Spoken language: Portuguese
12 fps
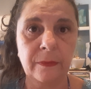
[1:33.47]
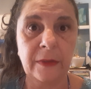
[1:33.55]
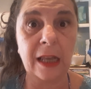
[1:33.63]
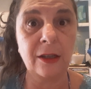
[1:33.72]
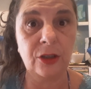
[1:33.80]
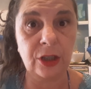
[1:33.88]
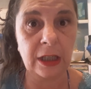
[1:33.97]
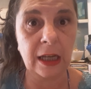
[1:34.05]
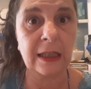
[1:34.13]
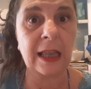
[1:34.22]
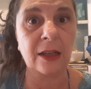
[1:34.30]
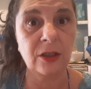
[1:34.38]
Tem dia
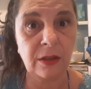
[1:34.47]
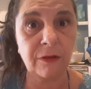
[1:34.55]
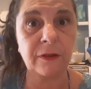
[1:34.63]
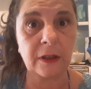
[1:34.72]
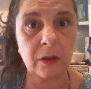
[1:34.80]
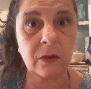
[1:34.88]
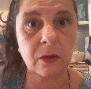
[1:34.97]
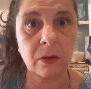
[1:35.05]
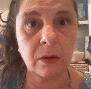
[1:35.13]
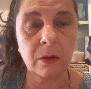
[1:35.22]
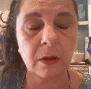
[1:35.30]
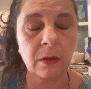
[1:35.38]
que é difícil.
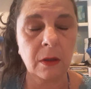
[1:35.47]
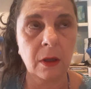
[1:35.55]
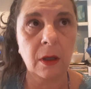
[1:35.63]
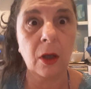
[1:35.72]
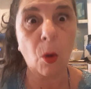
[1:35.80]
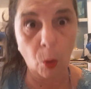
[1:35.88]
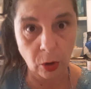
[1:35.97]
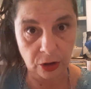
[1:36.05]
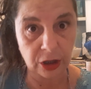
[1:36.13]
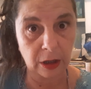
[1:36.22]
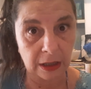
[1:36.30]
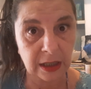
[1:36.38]

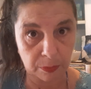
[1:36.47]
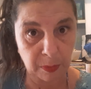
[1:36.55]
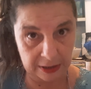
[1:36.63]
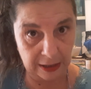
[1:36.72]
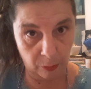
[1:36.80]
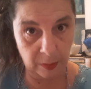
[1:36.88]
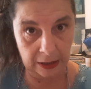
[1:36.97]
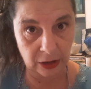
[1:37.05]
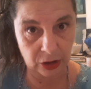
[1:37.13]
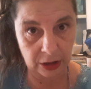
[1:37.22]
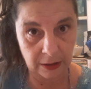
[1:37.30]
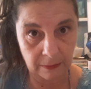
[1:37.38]
Hoje,
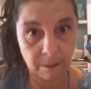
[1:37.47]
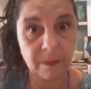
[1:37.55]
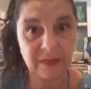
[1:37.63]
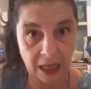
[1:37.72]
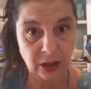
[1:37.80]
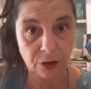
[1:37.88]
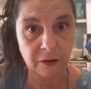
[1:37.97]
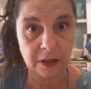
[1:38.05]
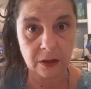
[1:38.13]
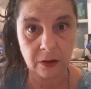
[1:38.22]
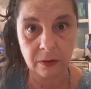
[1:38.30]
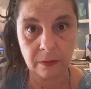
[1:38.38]
especialmente, tá
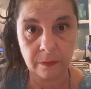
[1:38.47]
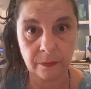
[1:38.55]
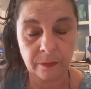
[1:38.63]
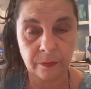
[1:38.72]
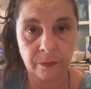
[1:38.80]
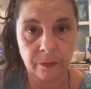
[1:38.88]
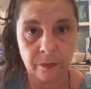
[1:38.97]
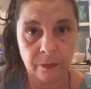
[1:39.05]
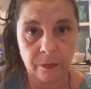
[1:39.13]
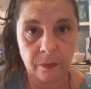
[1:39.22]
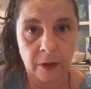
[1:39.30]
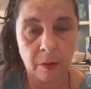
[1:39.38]
difícil.
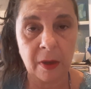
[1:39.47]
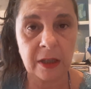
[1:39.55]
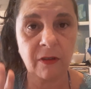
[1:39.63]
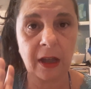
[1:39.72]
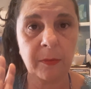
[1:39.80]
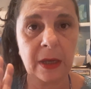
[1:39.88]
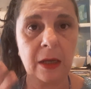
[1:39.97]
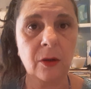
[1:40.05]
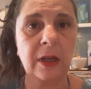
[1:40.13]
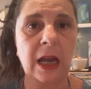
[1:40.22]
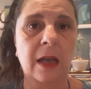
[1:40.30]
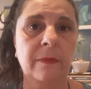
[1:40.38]
Mas vai
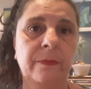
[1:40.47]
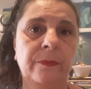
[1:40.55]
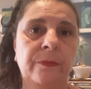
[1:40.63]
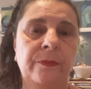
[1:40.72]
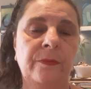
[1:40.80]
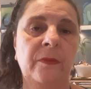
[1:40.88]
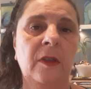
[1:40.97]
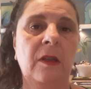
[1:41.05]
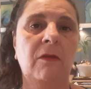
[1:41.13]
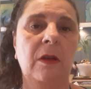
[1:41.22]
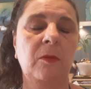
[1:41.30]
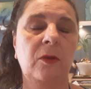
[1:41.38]
melhorar.
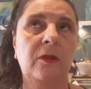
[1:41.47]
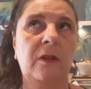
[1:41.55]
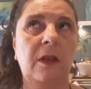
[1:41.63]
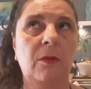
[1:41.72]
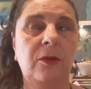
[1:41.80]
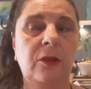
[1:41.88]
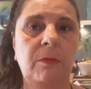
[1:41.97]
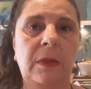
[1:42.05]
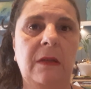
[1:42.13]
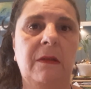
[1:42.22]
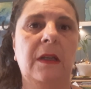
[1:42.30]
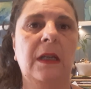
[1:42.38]
Vamos ser
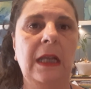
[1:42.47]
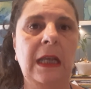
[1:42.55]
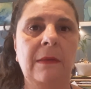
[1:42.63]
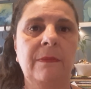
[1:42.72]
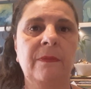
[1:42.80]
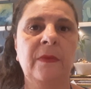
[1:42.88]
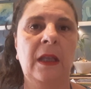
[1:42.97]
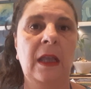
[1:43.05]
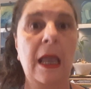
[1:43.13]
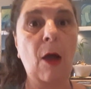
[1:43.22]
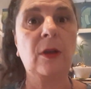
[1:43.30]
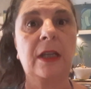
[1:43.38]
otimistas, né?
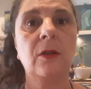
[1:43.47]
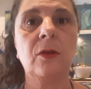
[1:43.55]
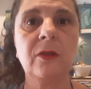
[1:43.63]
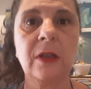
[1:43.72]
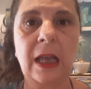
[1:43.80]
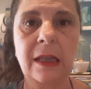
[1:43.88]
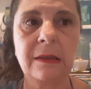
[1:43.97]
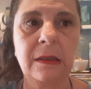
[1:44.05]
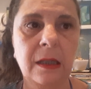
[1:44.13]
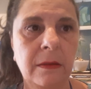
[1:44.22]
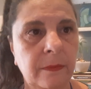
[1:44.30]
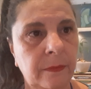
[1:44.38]
É o que nos
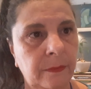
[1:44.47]
resta.